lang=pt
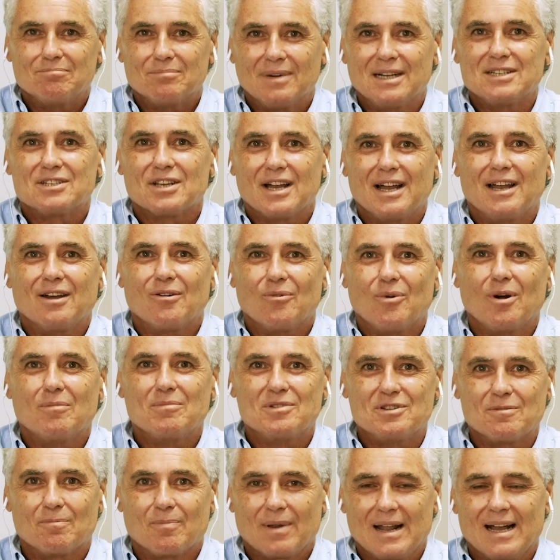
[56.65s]
mas já é um homem
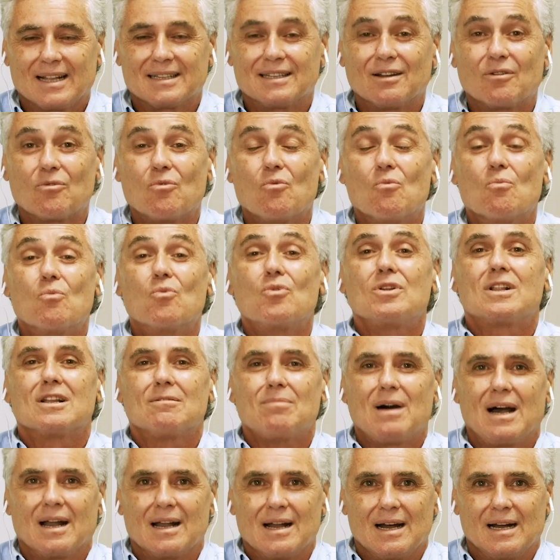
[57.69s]
de prata com muita
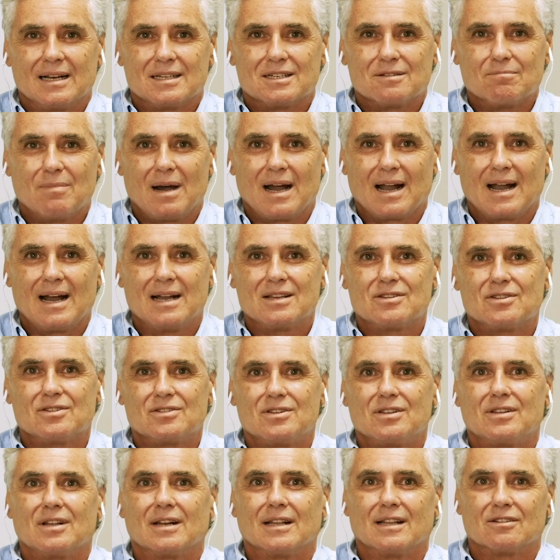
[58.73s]
bagagem, bagagens
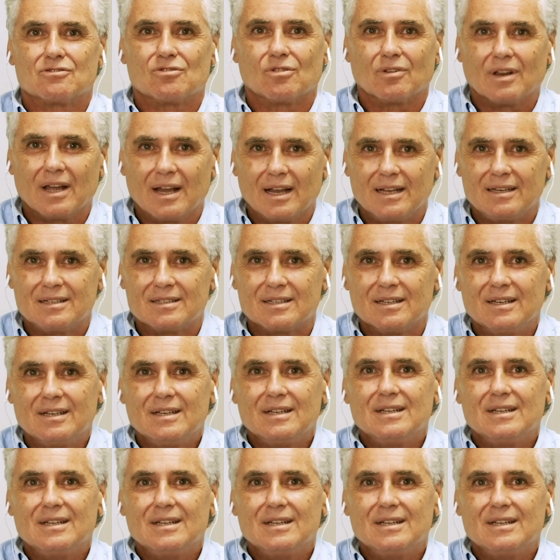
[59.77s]
internacionais